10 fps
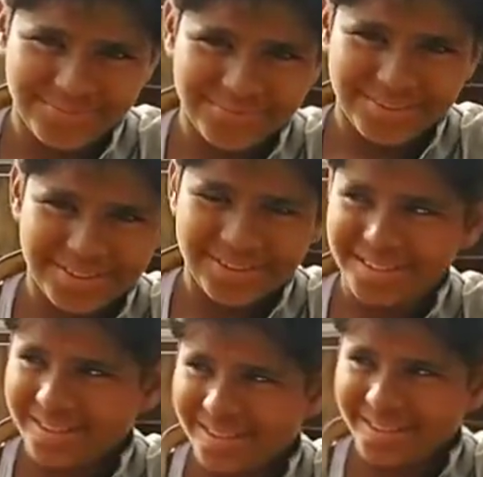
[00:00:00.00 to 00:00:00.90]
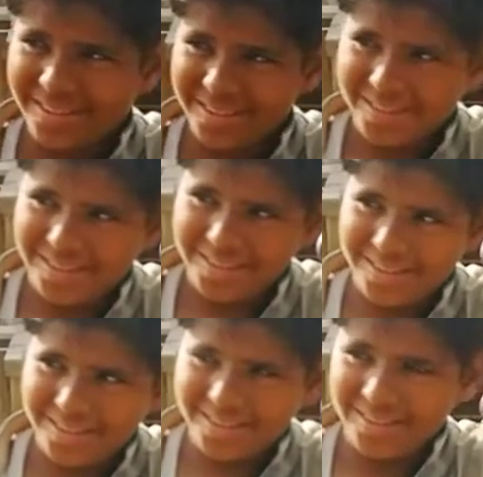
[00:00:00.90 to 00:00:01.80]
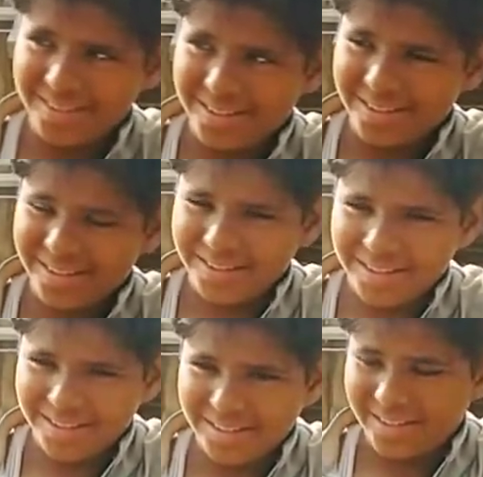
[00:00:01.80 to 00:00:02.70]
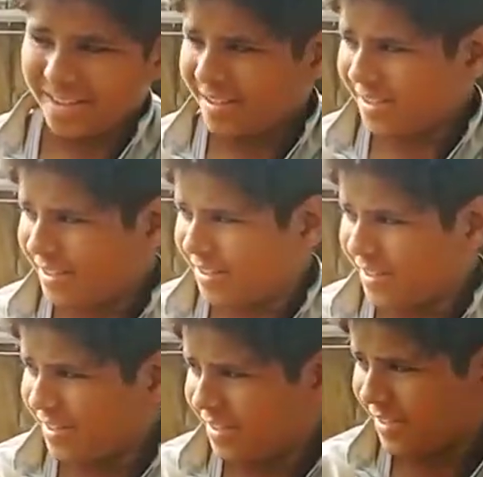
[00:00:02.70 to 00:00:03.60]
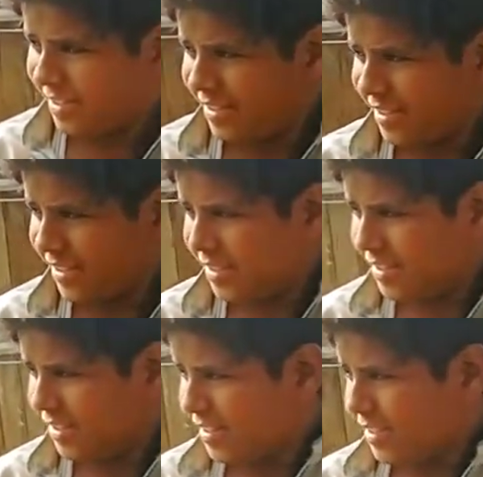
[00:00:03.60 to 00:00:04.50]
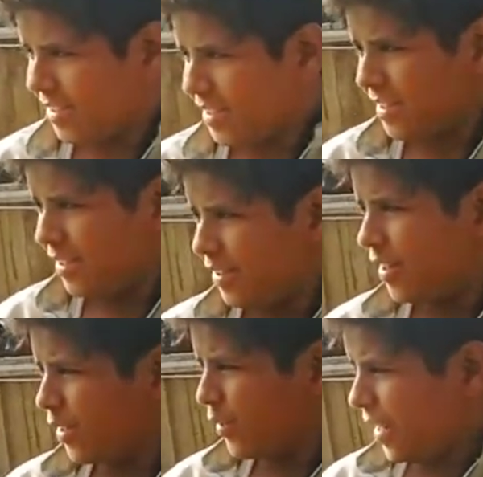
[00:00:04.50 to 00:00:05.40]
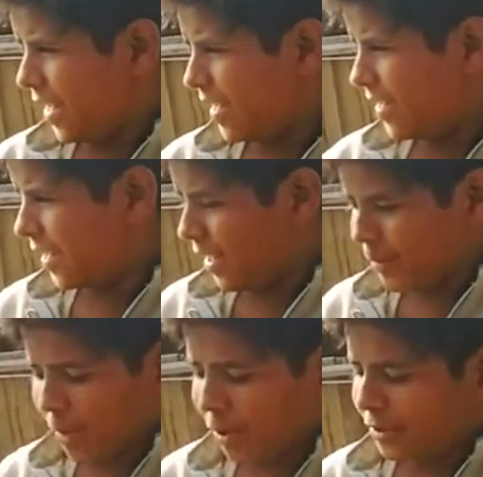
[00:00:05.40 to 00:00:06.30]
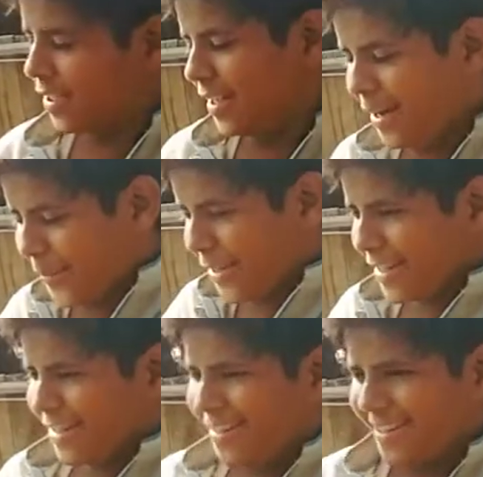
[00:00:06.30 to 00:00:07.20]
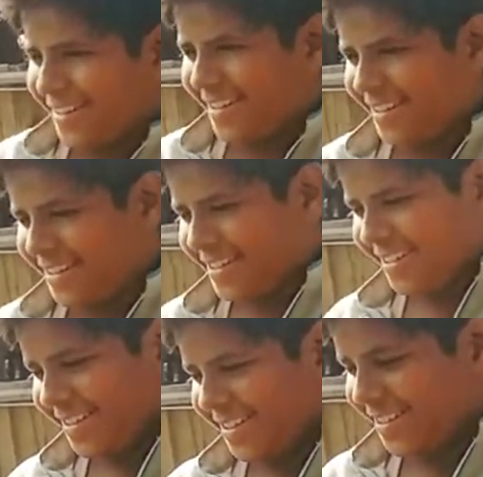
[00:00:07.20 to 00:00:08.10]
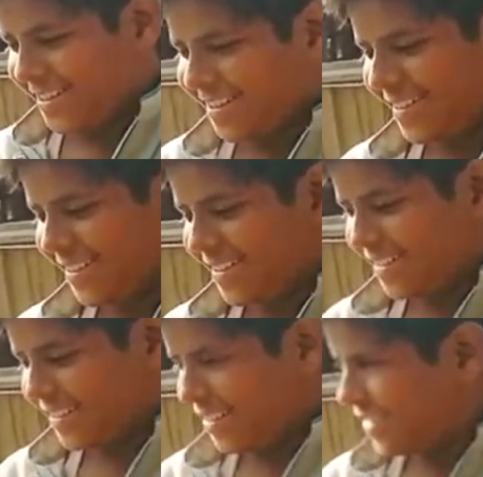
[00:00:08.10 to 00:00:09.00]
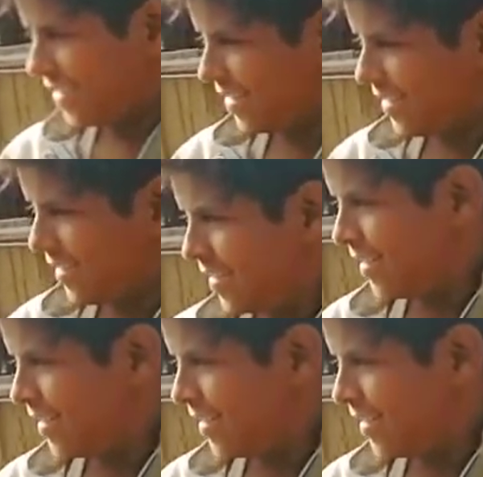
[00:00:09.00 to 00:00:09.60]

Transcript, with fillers: यहाँ से आते हैं तो वहाँ पे जलाने के लिए जाते हैं और भी क्या क्या चीज़ें हैं लकड़ी के बारे में और भी बता दो जंगला बहुत है यहाँ पर अच्छा सब है पूरे ये पूरा है दिखा सकते हैं